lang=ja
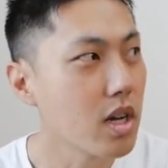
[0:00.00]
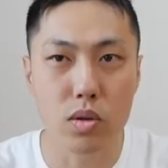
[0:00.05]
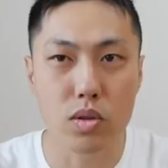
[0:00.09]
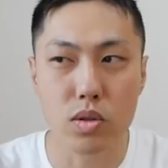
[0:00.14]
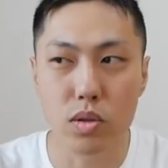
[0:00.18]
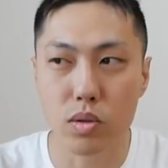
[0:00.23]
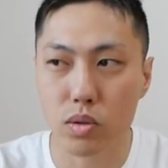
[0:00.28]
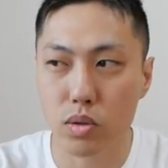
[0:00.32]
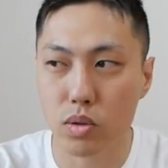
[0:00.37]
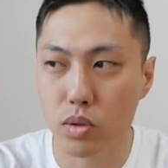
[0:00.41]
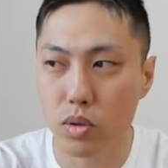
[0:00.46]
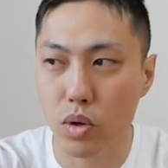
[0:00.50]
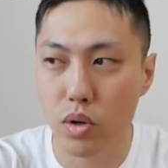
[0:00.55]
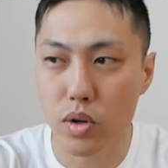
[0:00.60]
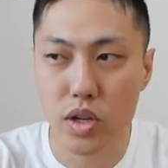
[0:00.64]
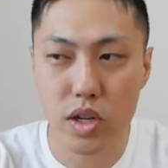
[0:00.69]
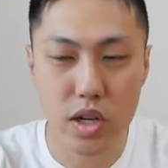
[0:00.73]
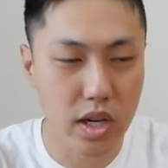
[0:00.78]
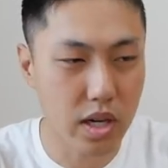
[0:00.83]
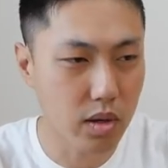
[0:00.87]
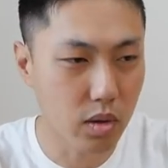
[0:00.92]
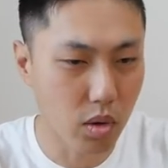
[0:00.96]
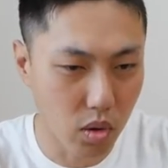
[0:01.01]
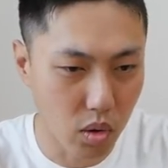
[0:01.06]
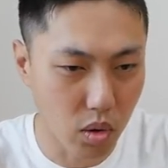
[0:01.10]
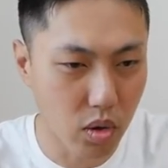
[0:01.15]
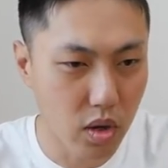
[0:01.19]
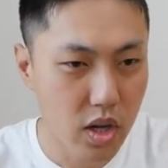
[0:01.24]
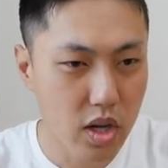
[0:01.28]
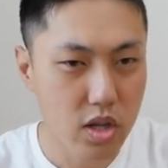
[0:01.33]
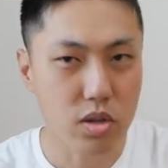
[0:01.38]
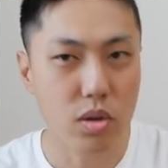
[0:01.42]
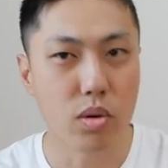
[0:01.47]
そのトイレ
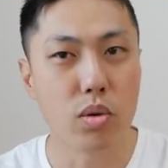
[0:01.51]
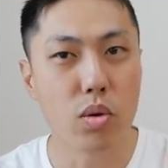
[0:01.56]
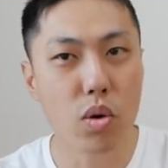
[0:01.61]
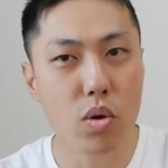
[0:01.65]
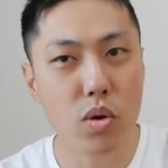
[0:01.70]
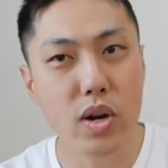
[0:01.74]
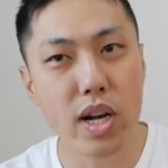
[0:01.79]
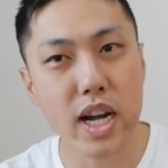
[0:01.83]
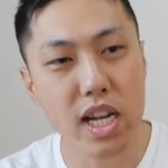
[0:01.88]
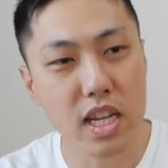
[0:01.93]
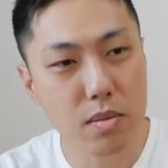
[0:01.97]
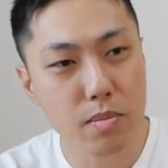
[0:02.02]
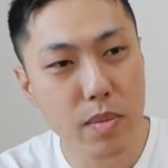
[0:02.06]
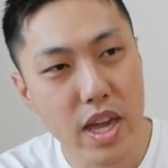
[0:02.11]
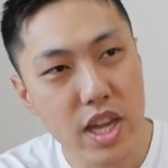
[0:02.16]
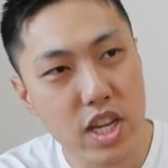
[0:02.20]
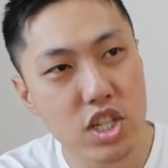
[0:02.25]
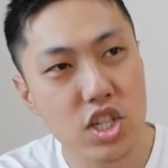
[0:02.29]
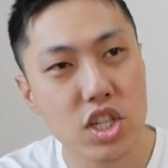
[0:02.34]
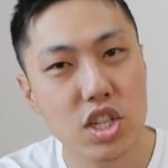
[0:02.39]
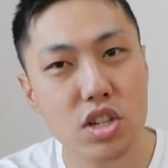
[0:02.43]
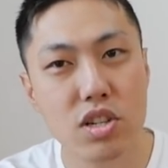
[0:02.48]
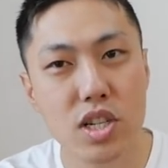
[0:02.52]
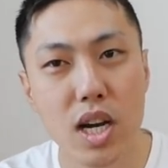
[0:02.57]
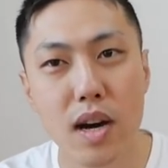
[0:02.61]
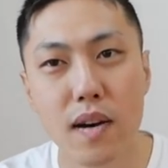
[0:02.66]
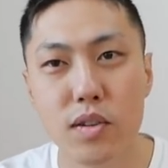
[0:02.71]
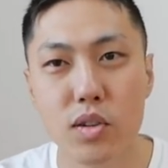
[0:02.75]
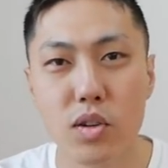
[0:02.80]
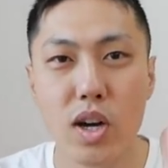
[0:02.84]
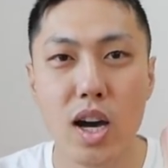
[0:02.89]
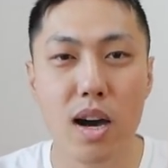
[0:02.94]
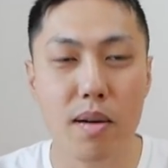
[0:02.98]
の、その廊下に面してる
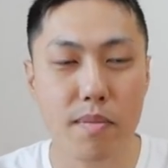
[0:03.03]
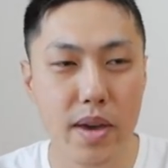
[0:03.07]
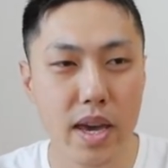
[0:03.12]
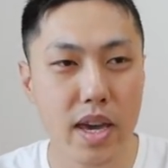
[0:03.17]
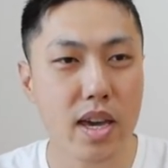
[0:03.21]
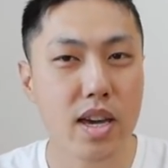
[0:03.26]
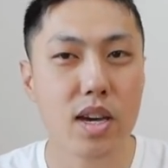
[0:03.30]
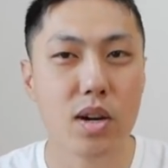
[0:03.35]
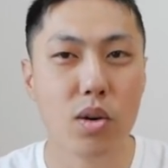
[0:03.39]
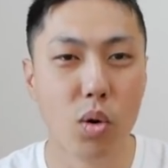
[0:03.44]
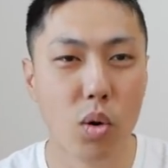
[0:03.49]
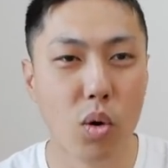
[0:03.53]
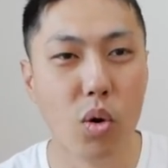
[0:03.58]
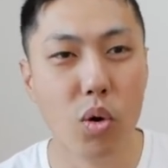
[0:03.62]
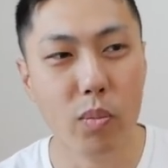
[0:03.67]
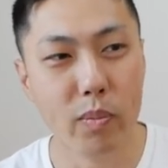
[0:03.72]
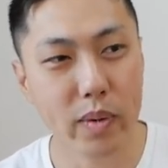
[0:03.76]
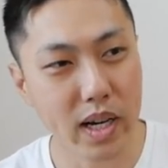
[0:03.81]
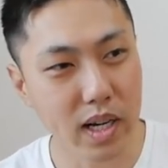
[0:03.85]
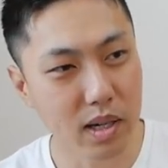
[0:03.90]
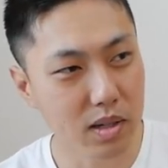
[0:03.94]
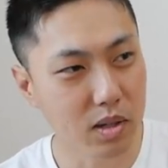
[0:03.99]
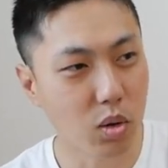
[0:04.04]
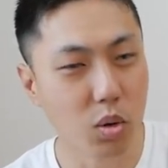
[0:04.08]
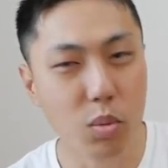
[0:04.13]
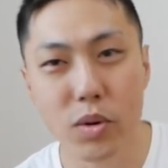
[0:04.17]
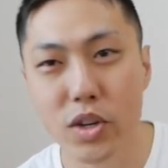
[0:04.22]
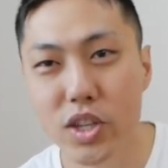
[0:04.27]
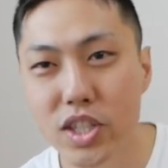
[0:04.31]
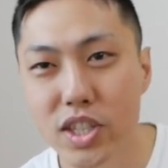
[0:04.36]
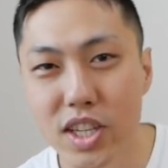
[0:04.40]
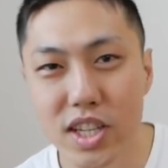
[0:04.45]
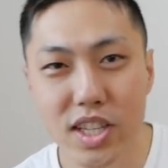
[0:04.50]
側の壁を、まあ、
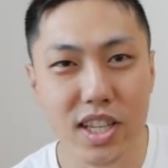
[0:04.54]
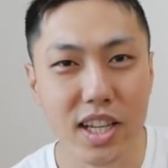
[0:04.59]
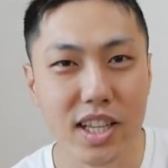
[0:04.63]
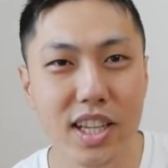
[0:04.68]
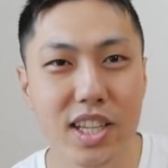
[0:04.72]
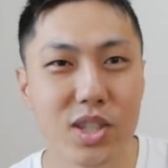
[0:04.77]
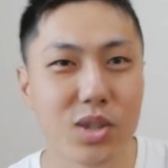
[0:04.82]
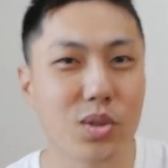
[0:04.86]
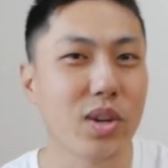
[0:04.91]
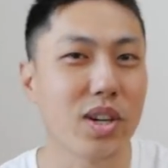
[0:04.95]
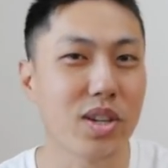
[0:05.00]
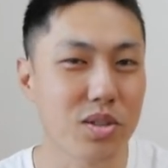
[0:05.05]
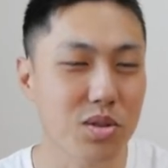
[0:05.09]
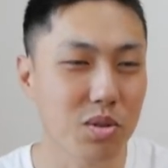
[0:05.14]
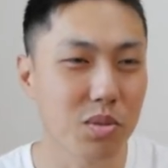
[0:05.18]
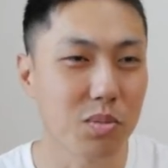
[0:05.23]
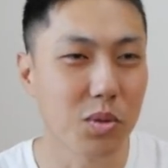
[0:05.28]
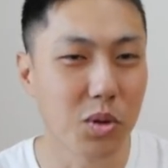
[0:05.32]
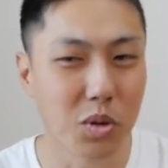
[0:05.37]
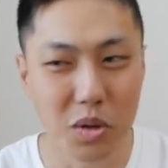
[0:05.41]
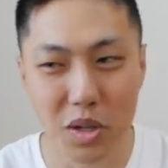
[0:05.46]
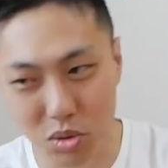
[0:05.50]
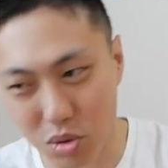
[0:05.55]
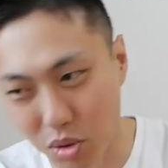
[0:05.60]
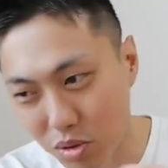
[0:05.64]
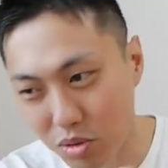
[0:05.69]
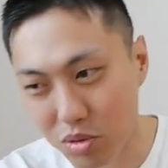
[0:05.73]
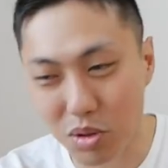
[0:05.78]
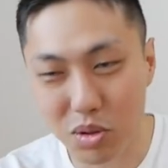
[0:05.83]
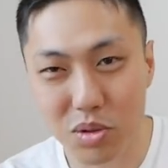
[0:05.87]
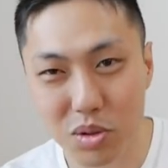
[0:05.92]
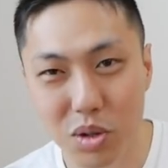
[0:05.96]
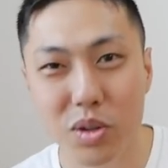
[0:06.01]
思いっきり叩いてくるわけですよもう
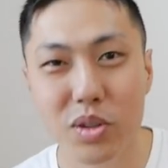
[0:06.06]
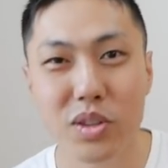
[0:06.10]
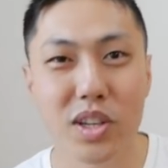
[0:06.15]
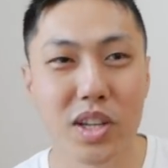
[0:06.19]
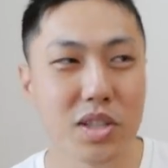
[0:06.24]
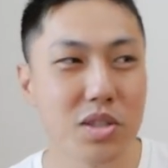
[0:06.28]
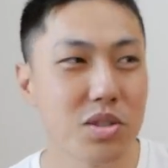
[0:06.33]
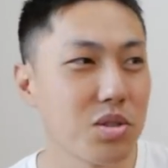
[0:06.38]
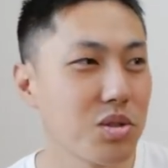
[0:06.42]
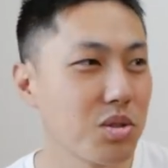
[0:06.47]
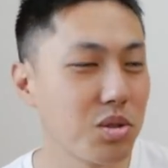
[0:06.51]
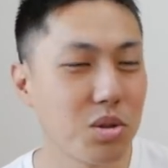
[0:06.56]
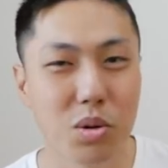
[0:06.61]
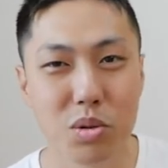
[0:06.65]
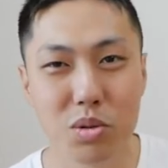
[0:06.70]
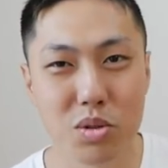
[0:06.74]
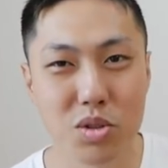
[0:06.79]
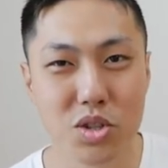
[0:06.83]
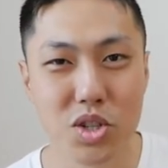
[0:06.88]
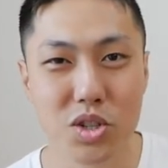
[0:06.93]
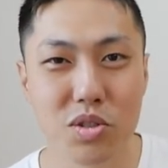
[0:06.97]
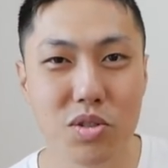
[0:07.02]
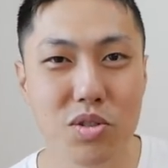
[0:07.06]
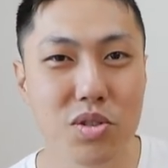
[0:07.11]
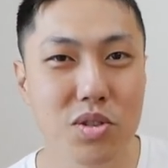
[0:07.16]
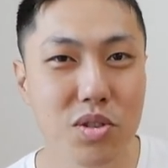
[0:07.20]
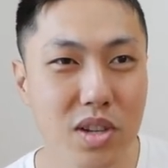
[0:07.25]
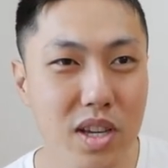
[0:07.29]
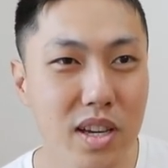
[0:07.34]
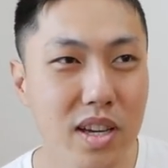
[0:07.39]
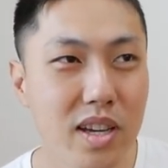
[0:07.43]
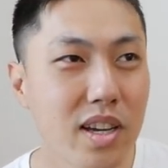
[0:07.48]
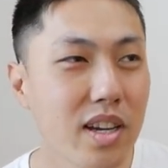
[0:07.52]
ドンドンドンとかすっごい音してくるんですよ
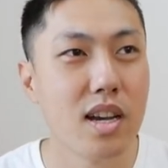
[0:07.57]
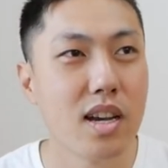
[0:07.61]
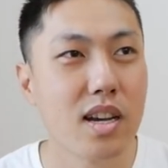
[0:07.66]
ね